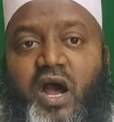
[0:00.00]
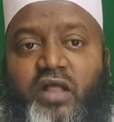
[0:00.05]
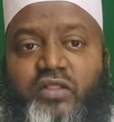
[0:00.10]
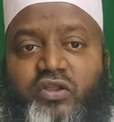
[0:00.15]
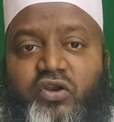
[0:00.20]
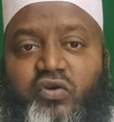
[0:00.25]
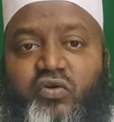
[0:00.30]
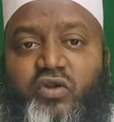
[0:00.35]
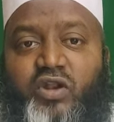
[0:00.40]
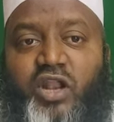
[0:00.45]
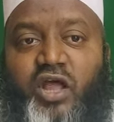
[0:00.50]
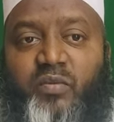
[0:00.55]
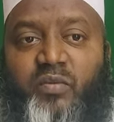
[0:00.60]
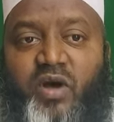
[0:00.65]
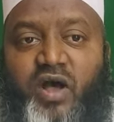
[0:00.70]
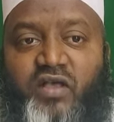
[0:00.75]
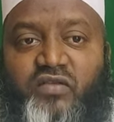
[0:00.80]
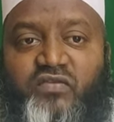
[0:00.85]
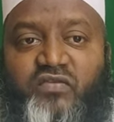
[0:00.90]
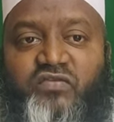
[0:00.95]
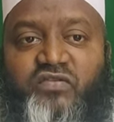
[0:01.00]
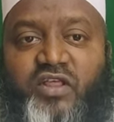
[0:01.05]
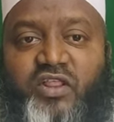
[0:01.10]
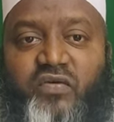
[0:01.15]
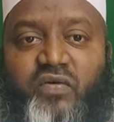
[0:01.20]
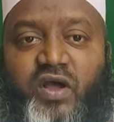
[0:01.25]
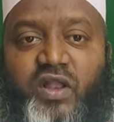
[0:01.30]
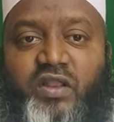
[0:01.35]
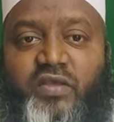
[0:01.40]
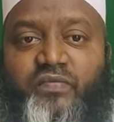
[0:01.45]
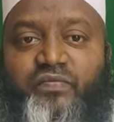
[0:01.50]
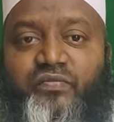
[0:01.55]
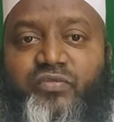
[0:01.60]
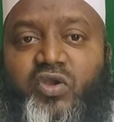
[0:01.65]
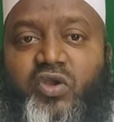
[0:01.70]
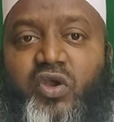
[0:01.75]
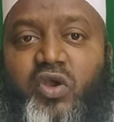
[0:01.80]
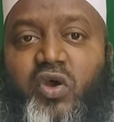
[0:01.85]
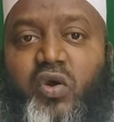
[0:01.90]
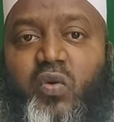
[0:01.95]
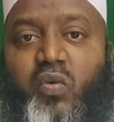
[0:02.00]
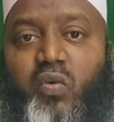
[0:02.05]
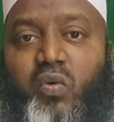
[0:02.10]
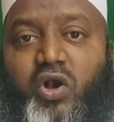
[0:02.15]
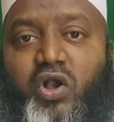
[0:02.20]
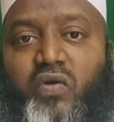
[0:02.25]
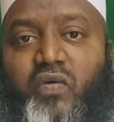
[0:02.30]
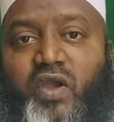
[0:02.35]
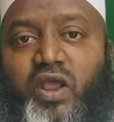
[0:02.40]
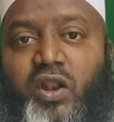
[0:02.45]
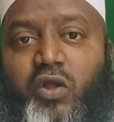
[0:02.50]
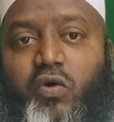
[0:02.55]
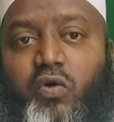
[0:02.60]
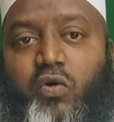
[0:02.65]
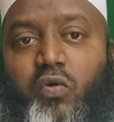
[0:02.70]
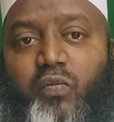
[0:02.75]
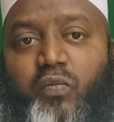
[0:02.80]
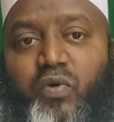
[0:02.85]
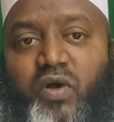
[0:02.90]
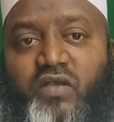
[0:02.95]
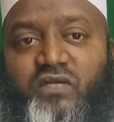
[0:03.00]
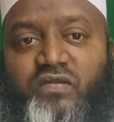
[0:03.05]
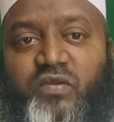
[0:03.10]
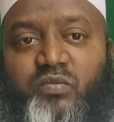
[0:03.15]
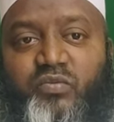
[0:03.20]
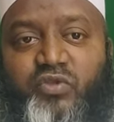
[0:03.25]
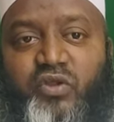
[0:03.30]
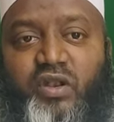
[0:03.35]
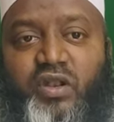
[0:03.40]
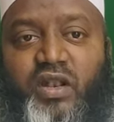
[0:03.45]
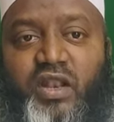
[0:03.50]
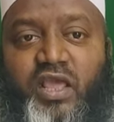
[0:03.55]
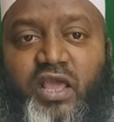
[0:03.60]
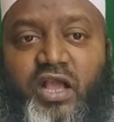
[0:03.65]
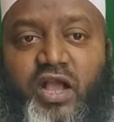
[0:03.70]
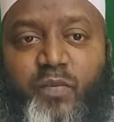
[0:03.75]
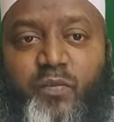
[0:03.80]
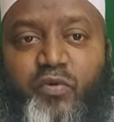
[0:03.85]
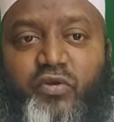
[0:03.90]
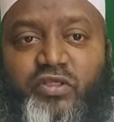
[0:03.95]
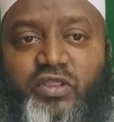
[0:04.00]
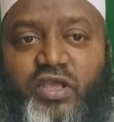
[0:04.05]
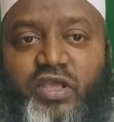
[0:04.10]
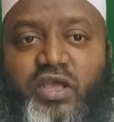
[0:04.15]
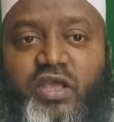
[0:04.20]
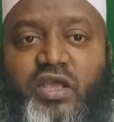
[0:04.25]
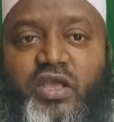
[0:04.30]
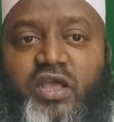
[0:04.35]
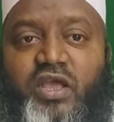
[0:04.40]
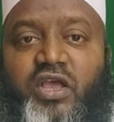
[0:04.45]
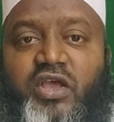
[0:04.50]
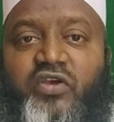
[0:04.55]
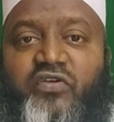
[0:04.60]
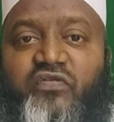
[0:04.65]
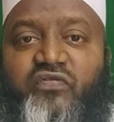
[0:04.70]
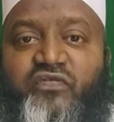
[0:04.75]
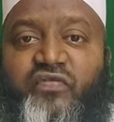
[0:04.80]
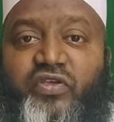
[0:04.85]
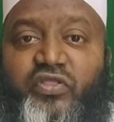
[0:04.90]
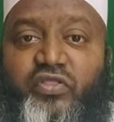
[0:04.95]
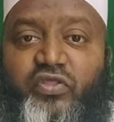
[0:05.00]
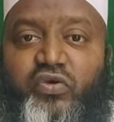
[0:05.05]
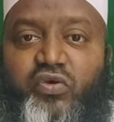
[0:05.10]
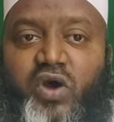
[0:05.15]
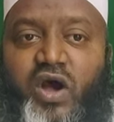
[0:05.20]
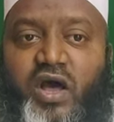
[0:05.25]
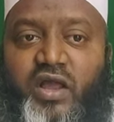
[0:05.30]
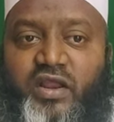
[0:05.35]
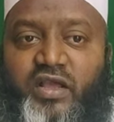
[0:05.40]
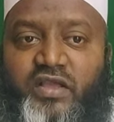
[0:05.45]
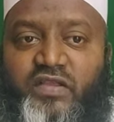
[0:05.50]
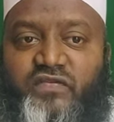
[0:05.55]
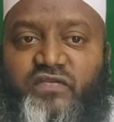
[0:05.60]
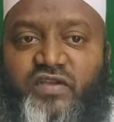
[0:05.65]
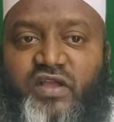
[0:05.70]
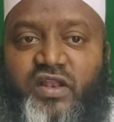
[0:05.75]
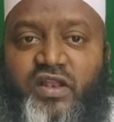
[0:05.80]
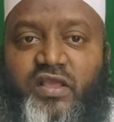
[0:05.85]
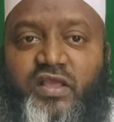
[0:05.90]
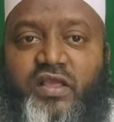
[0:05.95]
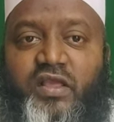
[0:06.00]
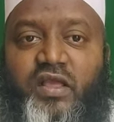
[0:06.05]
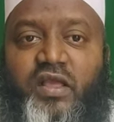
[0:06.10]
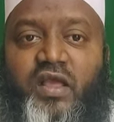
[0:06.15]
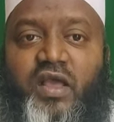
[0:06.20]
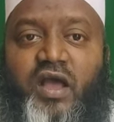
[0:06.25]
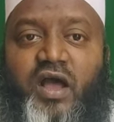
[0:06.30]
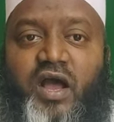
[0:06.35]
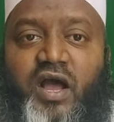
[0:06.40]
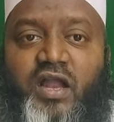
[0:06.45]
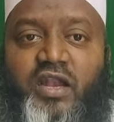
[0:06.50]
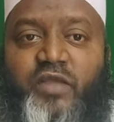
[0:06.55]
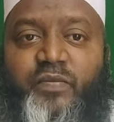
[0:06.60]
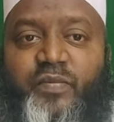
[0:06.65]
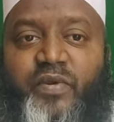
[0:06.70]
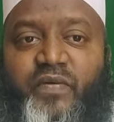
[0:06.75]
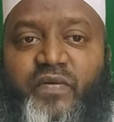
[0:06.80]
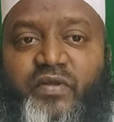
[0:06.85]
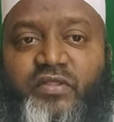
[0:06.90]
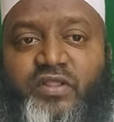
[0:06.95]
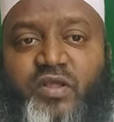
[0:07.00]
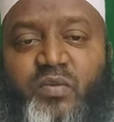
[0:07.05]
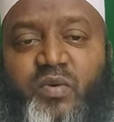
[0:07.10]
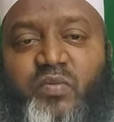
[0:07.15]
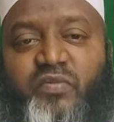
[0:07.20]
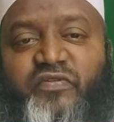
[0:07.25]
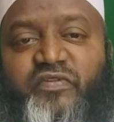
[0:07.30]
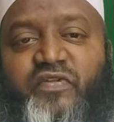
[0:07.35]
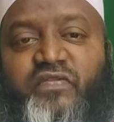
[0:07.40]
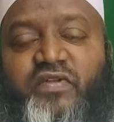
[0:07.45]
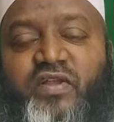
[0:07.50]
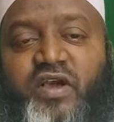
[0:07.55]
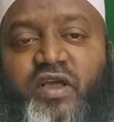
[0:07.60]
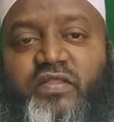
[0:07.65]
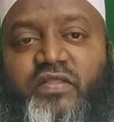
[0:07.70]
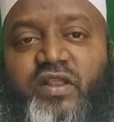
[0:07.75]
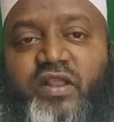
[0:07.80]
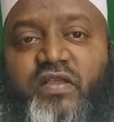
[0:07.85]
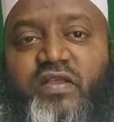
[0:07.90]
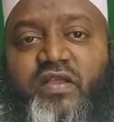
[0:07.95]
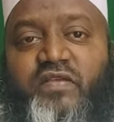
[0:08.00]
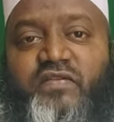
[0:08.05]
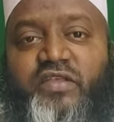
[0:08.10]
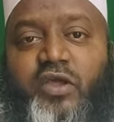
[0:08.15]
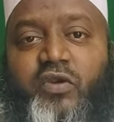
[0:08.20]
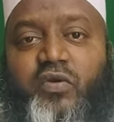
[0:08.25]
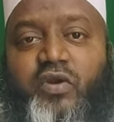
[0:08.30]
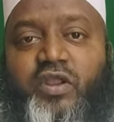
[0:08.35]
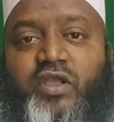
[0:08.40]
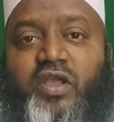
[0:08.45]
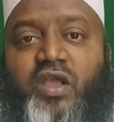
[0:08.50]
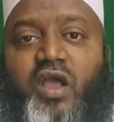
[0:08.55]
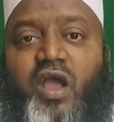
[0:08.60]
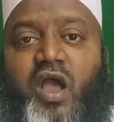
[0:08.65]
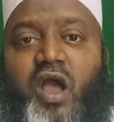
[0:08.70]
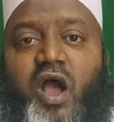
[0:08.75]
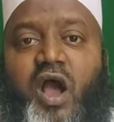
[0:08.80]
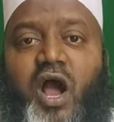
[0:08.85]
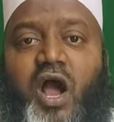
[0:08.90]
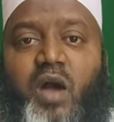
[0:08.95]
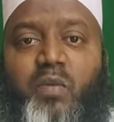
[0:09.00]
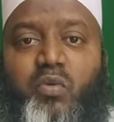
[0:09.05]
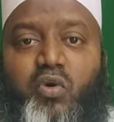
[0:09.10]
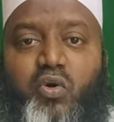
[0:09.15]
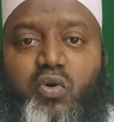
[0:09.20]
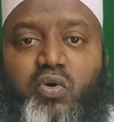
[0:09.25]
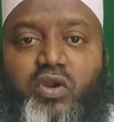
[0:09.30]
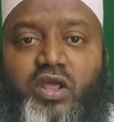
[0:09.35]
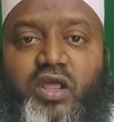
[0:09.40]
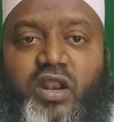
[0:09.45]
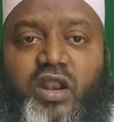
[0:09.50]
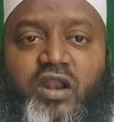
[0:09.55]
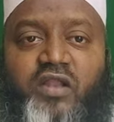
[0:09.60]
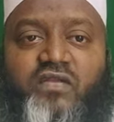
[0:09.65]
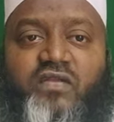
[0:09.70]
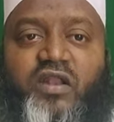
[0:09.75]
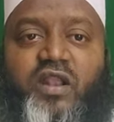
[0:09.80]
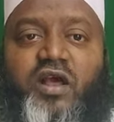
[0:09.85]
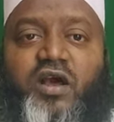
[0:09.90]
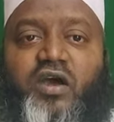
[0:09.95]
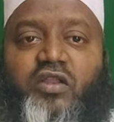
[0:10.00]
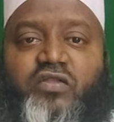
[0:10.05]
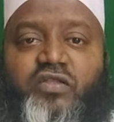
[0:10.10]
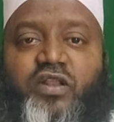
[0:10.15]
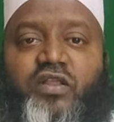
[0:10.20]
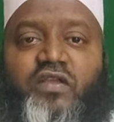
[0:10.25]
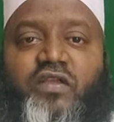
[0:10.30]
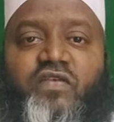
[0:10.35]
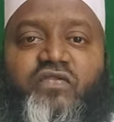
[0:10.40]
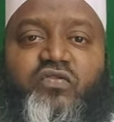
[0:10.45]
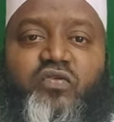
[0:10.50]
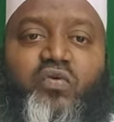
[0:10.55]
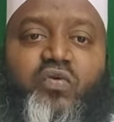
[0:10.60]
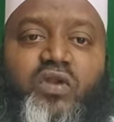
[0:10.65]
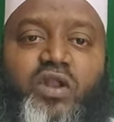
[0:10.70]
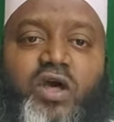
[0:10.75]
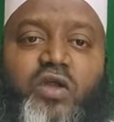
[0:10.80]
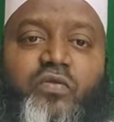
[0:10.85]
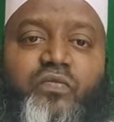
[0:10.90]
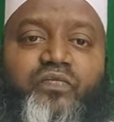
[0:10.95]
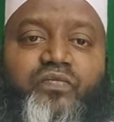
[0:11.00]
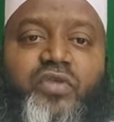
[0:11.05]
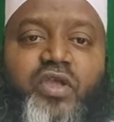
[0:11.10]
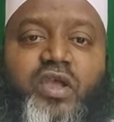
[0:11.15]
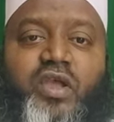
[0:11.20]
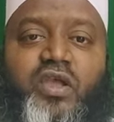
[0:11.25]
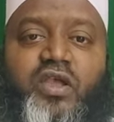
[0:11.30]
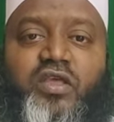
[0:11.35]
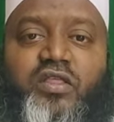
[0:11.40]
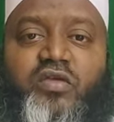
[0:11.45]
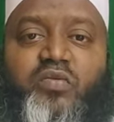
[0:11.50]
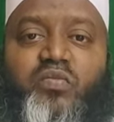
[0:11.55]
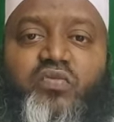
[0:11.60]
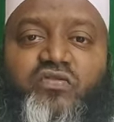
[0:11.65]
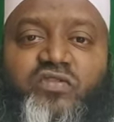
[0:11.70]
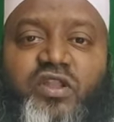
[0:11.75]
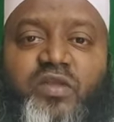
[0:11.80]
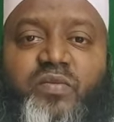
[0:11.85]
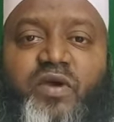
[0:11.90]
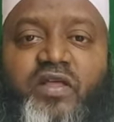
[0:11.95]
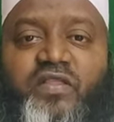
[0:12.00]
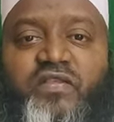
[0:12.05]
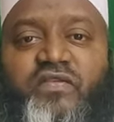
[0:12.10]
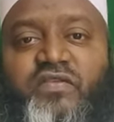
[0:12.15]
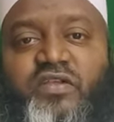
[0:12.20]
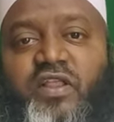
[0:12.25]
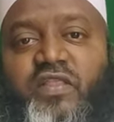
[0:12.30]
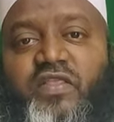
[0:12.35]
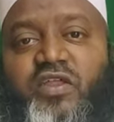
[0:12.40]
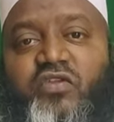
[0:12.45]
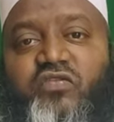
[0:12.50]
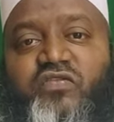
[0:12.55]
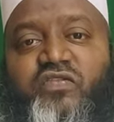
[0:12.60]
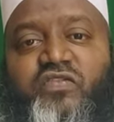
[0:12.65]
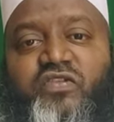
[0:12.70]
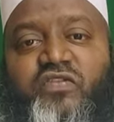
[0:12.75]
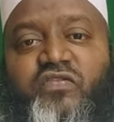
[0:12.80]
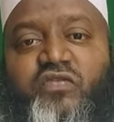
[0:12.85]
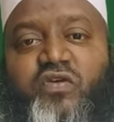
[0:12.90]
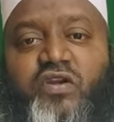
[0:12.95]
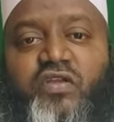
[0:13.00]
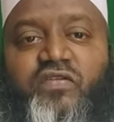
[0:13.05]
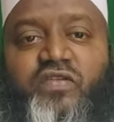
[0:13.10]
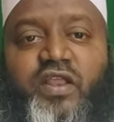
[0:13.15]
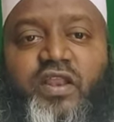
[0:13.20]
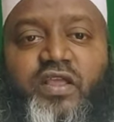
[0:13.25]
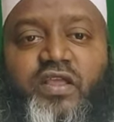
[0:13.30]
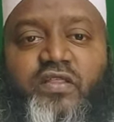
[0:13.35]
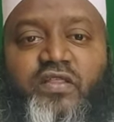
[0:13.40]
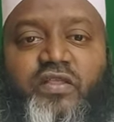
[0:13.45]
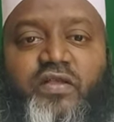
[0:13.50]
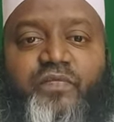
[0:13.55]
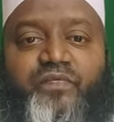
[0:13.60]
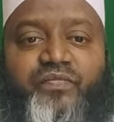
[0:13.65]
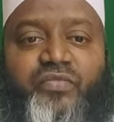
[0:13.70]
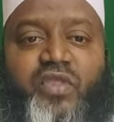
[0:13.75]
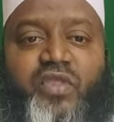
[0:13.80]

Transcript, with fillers: అతడు నమాజు చదవాలి ఒకవేళ ఉపవాసంతో లేకపోతే విందు ఆరగించాలి అని ప్రవక్త మొహమ్మద్ సుస్లం గారు తెలియజేశారు అని అబూ హురేరా రజల్లా గారు తెలియజేస్తూ ఉన్నారు ఇది ముస్లిం హదీస్ గ్రంథం నుంచి తీసుకోవడం జరిగింది